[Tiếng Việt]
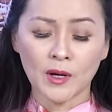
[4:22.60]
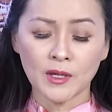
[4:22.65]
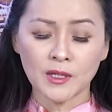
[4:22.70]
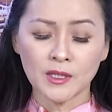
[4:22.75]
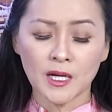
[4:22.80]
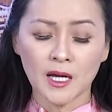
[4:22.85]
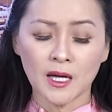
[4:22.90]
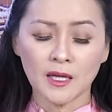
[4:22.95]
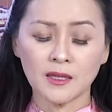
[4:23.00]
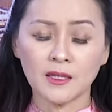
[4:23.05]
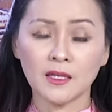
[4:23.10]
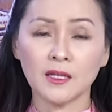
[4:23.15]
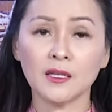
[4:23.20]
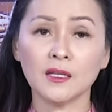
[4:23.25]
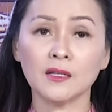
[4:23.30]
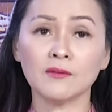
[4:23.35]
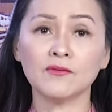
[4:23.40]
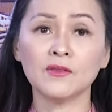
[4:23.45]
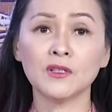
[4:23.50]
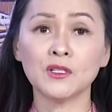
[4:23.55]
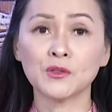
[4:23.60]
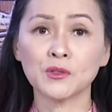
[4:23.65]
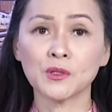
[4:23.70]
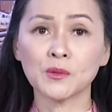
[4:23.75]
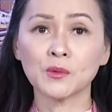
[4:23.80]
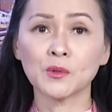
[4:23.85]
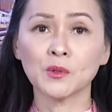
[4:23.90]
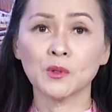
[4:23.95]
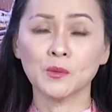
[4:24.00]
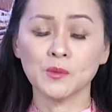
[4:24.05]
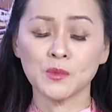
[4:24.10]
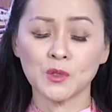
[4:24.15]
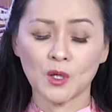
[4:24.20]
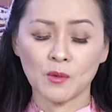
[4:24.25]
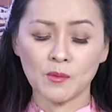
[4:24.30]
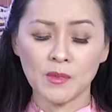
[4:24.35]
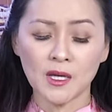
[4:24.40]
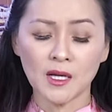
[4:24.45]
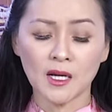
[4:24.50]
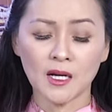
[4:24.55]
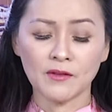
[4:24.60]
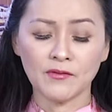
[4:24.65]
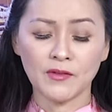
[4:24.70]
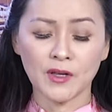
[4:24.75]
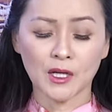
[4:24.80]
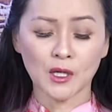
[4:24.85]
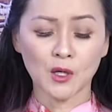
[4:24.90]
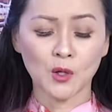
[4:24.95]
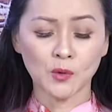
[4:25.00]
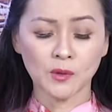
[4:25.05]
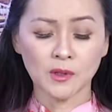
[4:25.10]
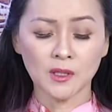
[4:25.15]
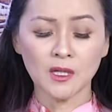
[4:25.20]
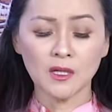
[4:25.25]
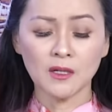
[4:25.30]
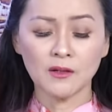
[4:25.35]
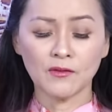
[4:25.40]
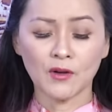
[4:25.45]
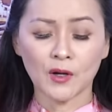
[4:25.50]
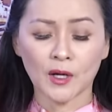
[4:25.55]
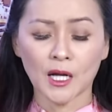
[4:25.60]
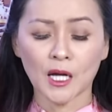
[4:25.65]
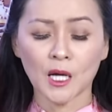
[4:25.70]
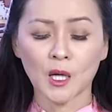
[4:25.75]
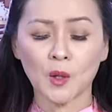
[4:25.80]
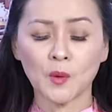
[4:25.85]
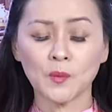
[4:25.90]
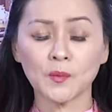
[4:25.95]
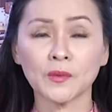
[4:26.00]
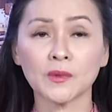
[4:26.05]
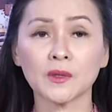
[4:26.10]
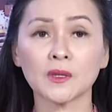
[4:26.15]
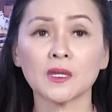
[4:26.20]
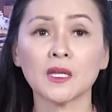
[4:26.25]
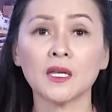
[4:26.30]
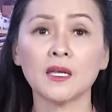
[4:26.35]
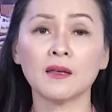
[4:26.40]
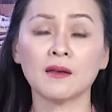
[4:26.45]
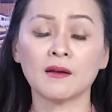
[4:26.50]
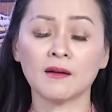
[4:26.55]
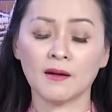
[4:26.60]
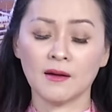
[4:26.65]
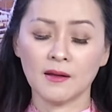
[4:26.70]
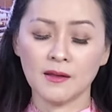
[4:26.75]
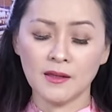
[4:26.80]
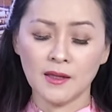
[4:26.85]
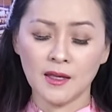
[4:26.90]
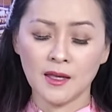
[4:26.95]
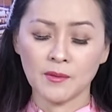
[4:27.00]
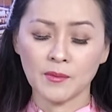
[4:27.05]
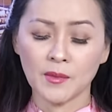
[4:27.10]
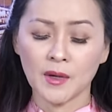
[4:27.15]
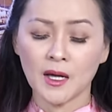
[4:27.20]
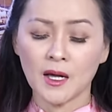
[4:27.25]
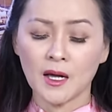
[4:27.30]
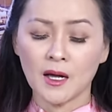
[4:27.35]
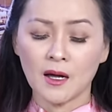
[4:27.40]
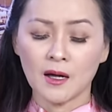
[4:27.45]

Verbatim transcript: Ngoài ra thì Vingroup cũng cho biết là việc đầu tư vào các công ty khởi nghiệp,